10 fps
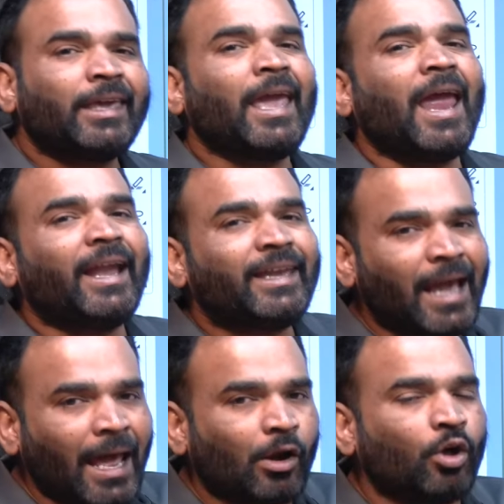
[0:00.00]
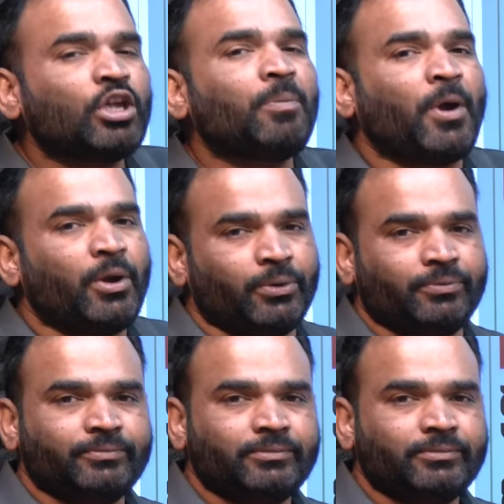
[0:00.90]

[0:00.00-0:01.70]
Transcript: కేటీఆర్ లొంగిపోయిండు